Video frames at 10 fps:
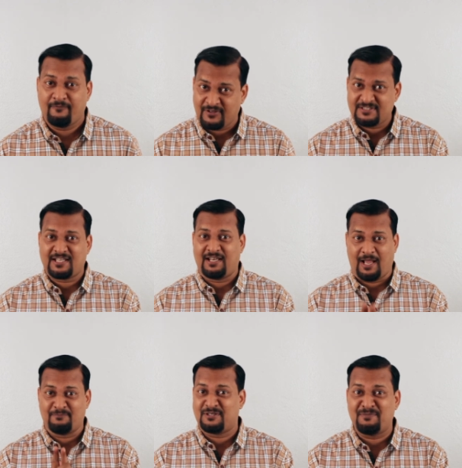वन सेकेंड
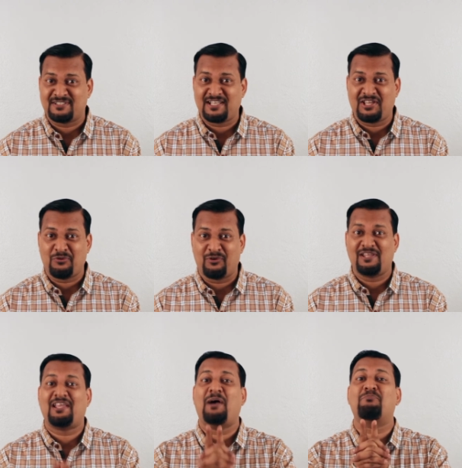हमसे मिस्टेक ये हो रही
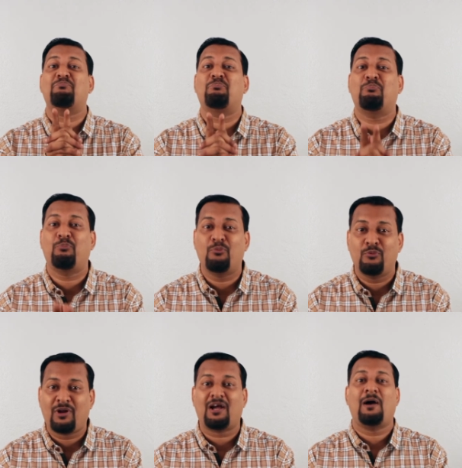है कि हम
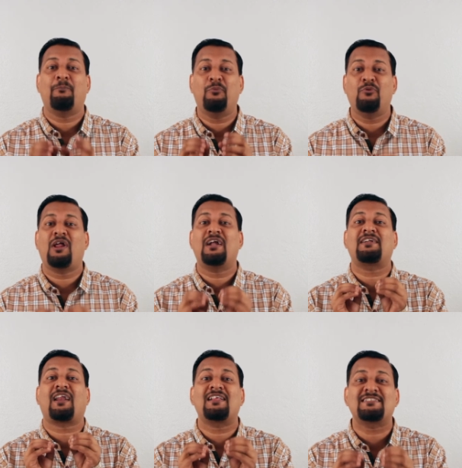पूरा का पूरा
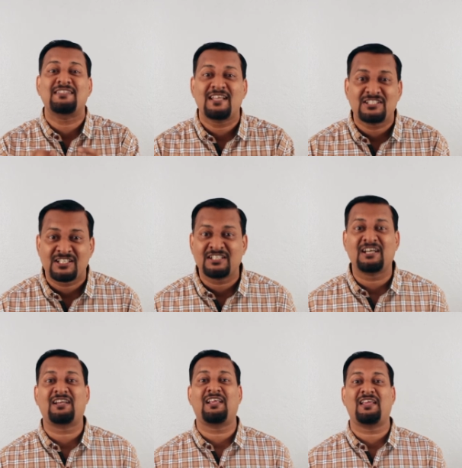ट्रांसलेशन
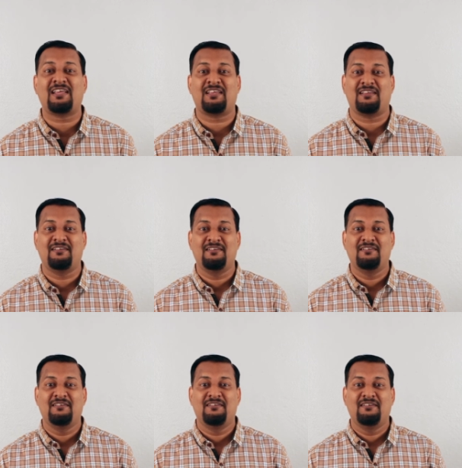कर रहे
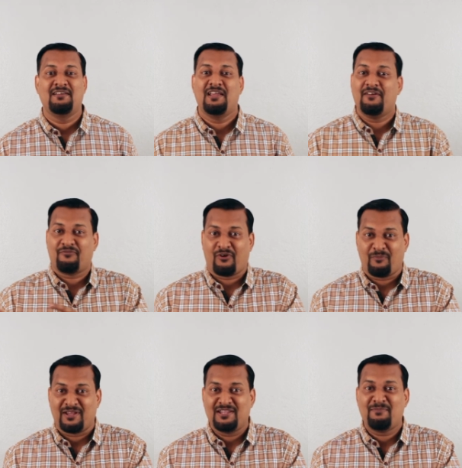हैं
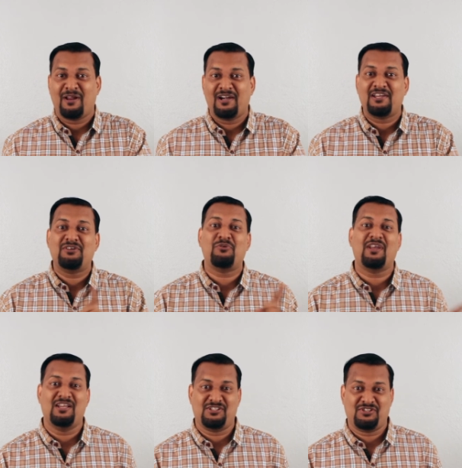फ्रॉम हिंदी मराठी टू
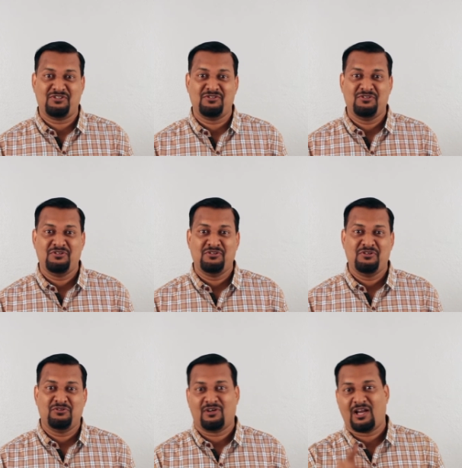इंग्लिश
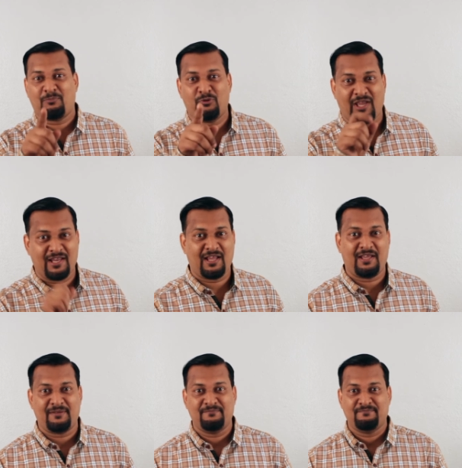तो अगर आपको कहना
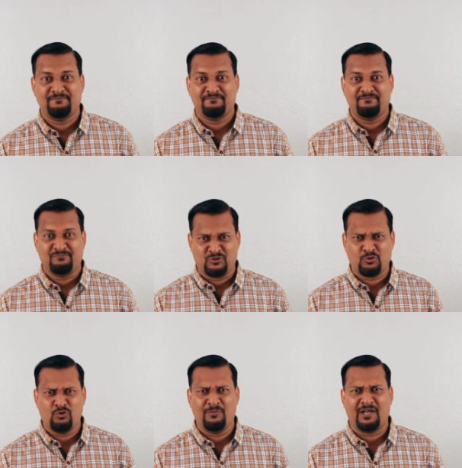है
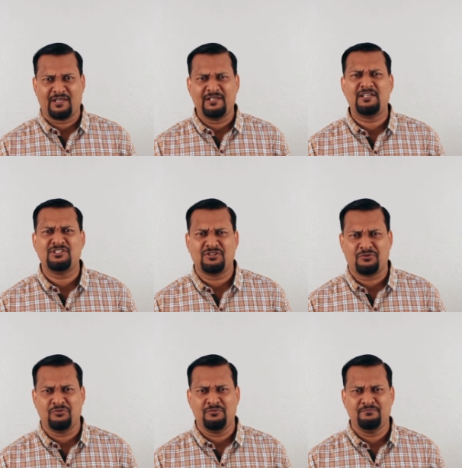स्कूल में आके टीचर
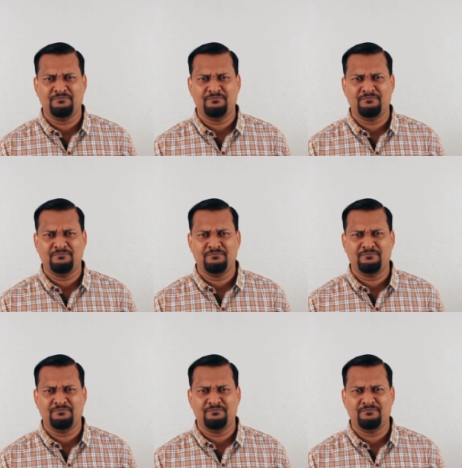को